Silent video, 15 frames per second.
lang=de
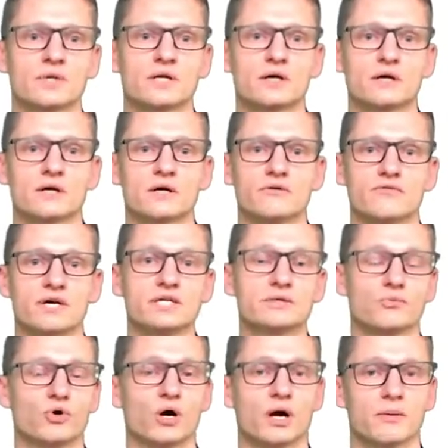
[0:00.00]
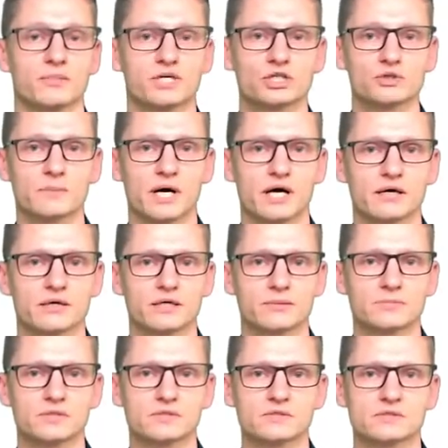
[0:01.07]
äh, welche Programmiersprachen
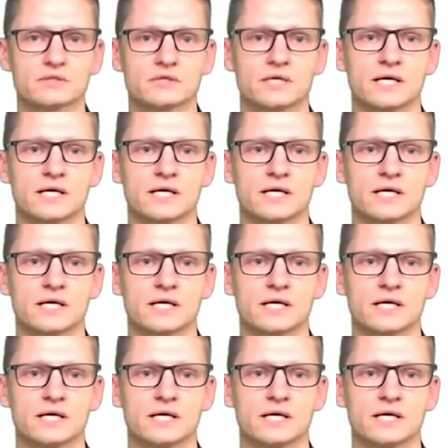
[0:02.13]
gibt es,